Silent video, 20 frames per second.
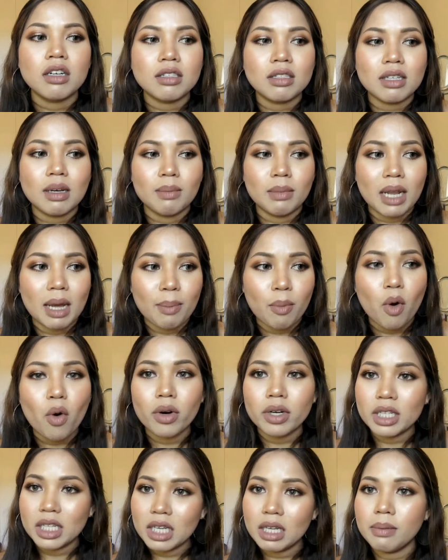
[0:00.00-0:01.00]
สำหรับค
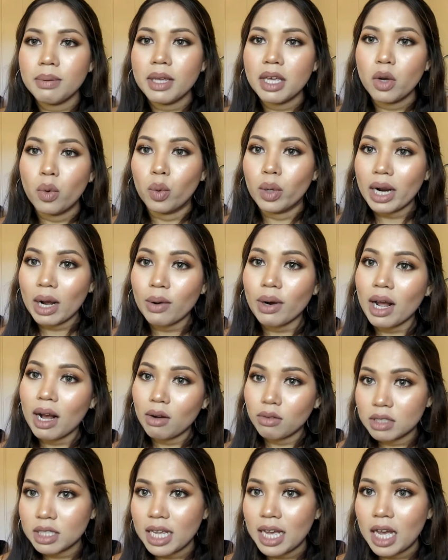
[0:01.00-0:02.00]
นที่ผิวเท่า
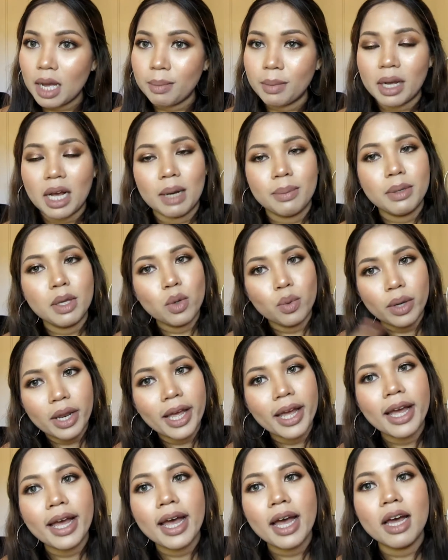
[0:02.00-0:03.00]
ๆ แจมนะคะ ผิว
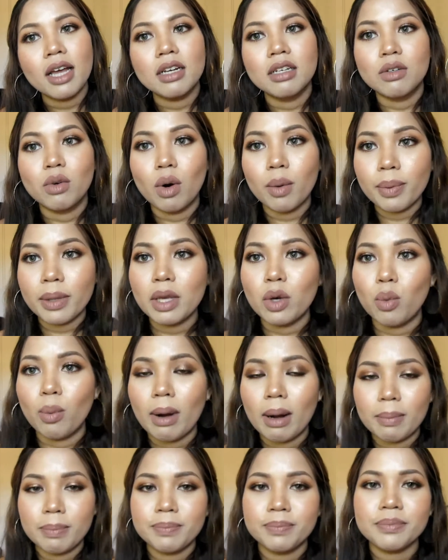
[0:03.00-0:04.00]
แท้หรือว่าผิวแบ
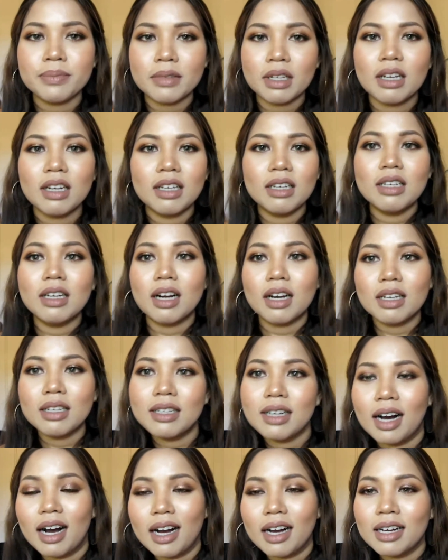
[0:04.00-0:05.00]
บเหลื
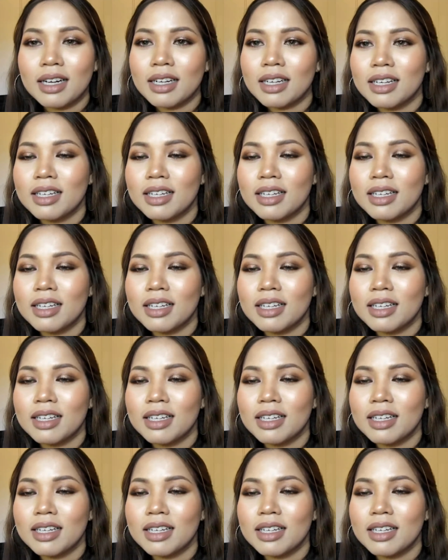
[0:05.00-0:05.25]
องๆ